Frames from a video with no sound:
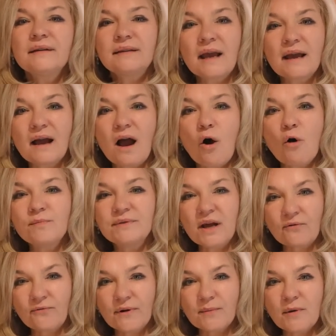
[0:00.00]
Der Raum
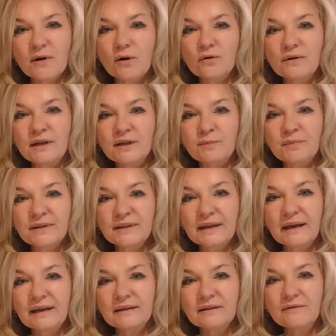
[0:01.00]
darf immer noch nicht
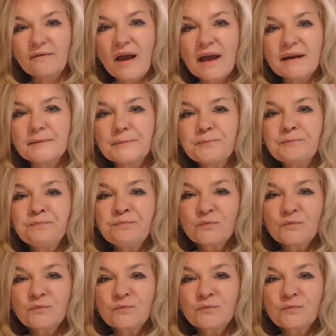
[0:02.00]
betreten werden.